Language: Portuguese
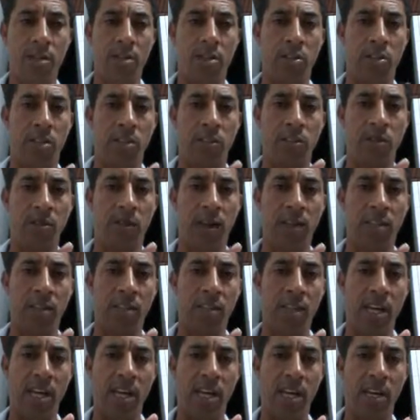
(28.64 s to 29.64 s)
deixa de
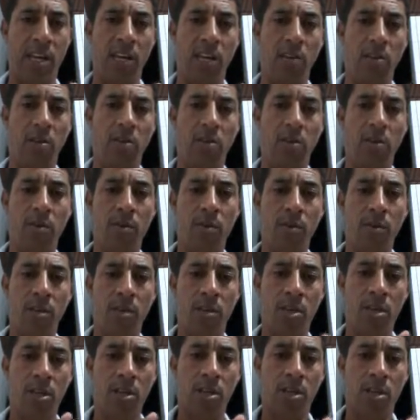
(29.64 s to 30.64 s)
fazer aquilo
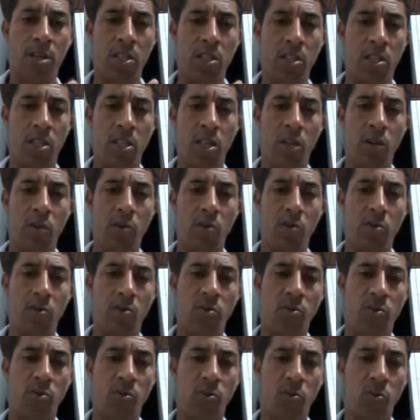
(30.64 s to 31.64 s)
que
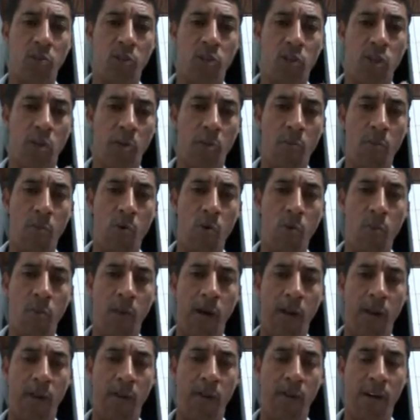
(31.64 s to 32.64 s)
Deus o chamou
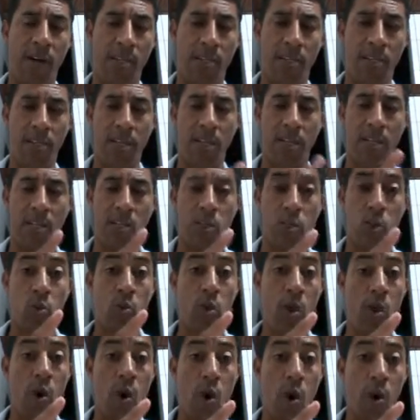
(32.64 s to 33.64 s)
para fazer na
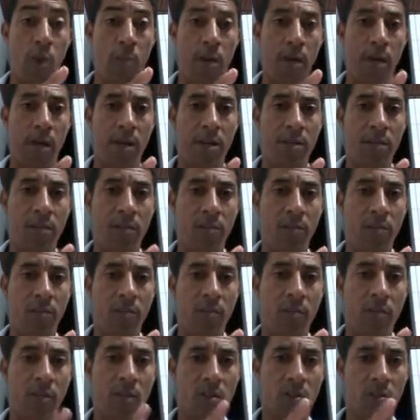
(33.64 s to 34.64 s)
sua obra.
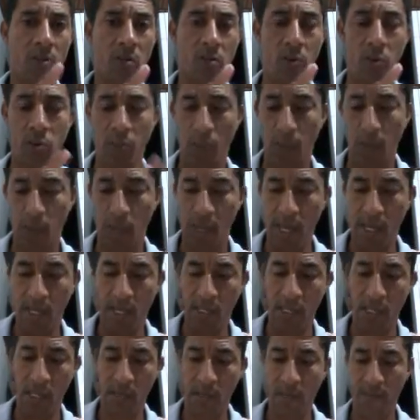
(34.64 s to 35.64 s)
Escuta bem
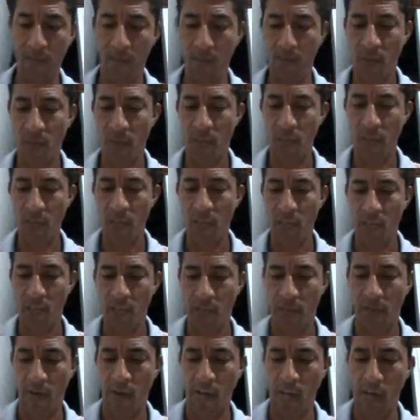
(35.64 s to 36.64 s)
aqui.
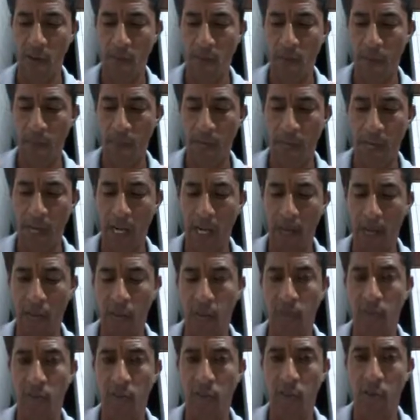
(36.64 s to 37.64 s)
E veio a minha
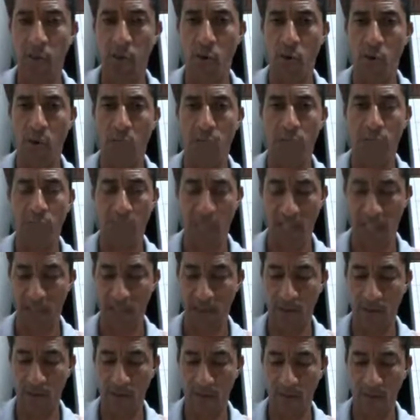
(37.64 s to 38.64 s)
palavra do Senhor
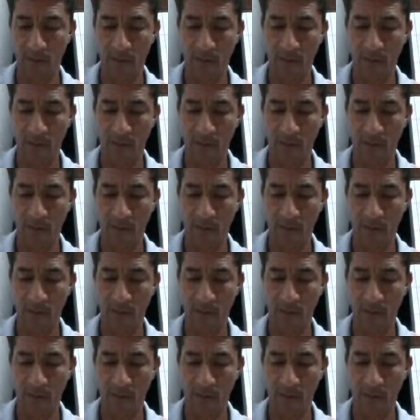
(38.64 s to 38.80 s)
dizendo: